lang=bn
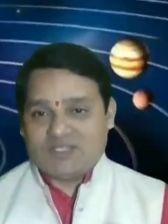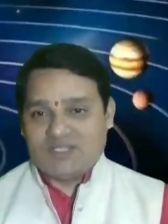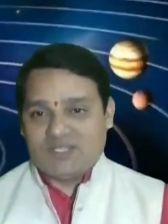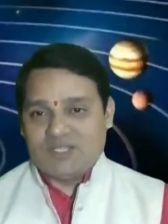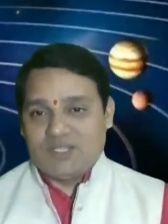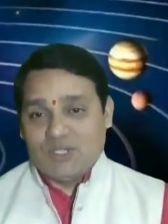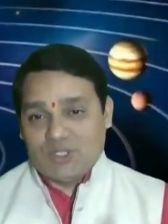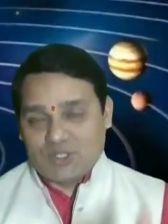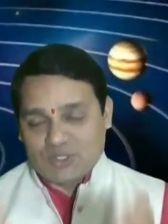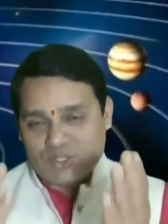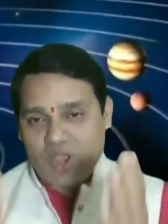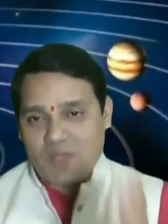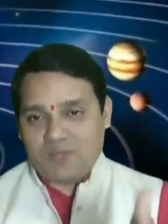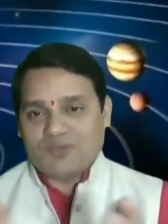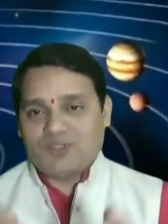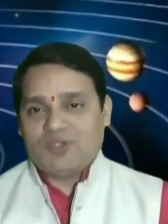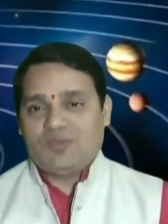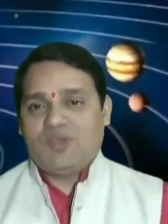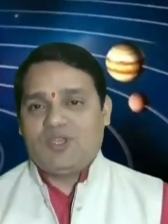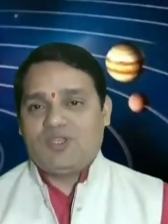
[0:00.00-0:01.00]
সাথে সব
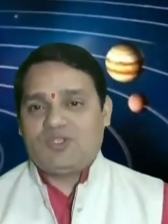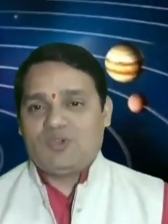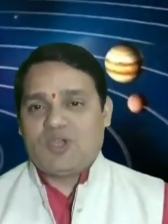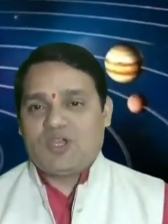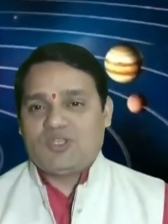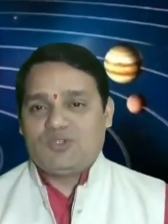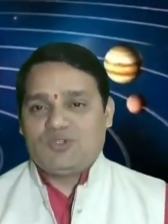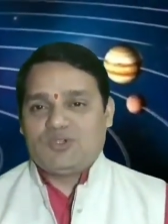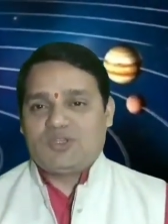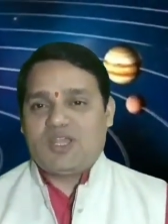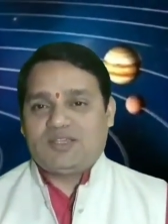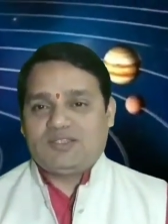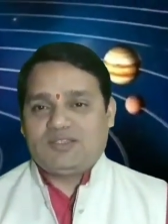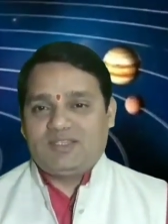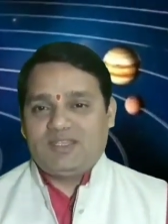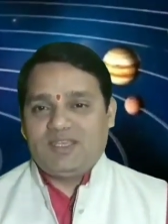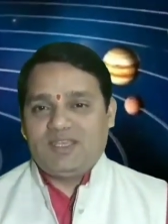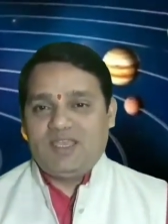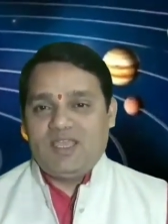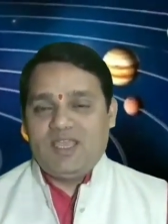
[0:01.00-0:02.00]
সময় যোগাযোগ রাখতে
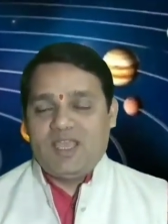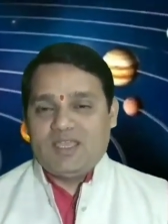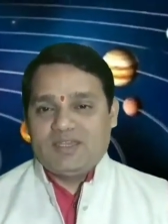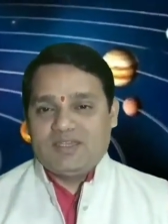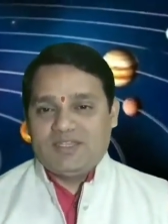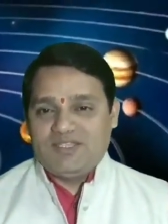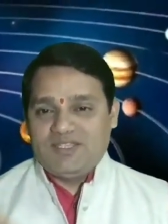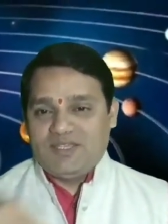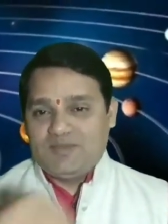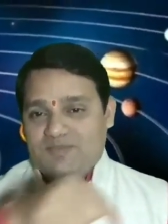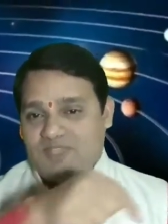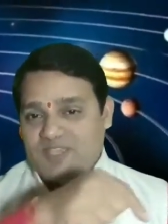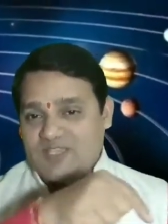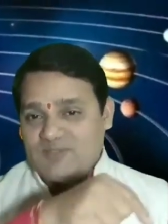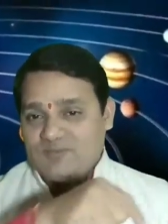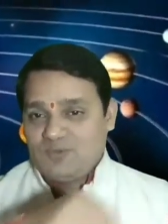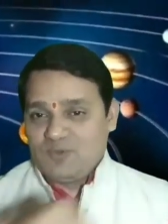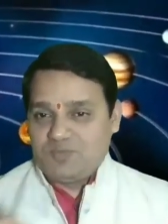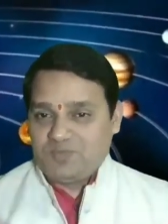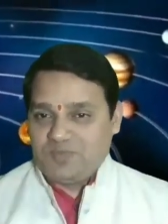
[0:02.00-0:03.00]
নিচের
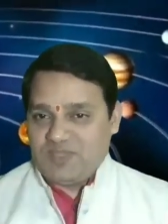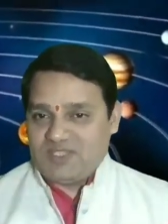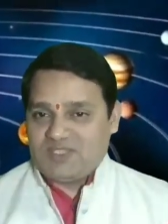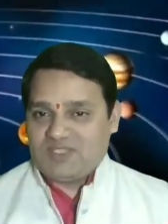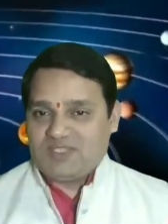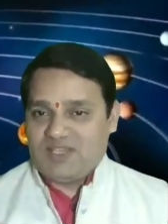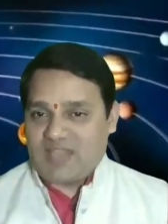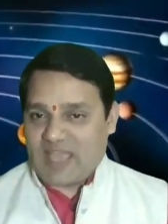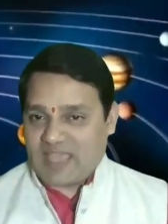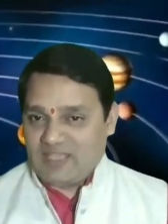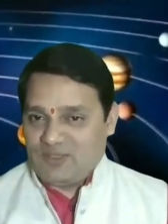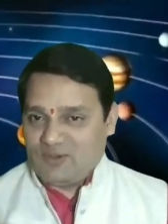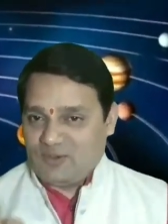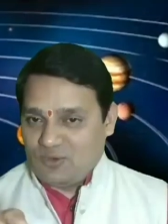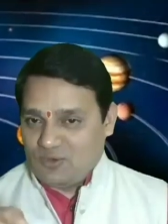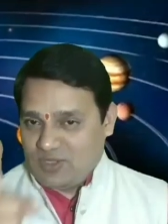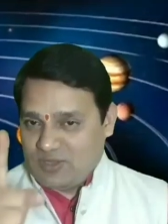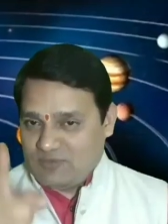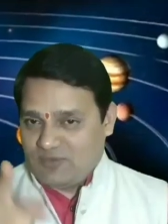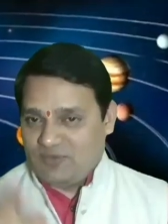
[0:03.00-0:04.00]
ফেসবুক পেজটি লাইক
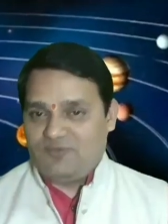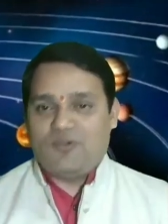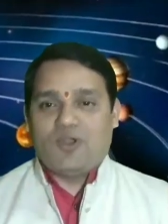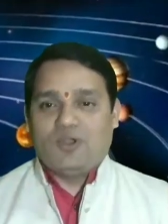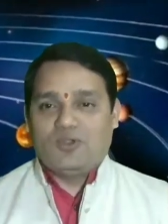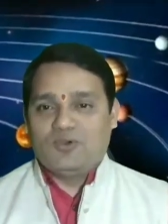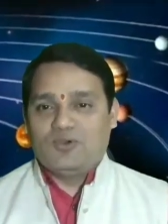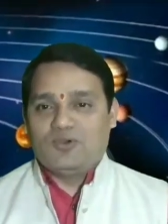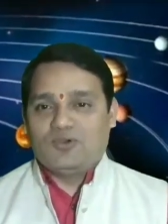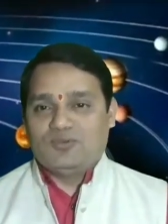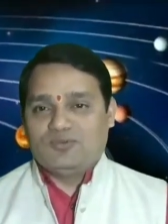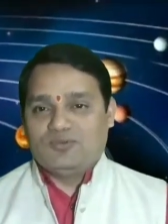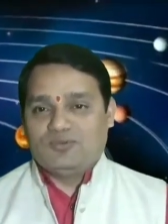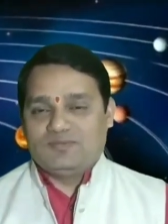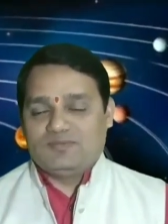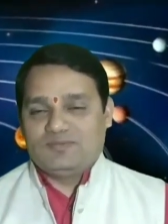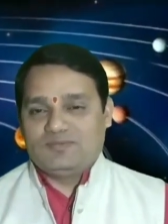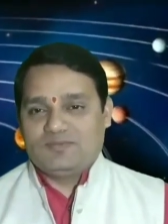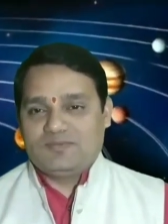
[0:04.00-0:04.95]
করুন এবং ফলো করুন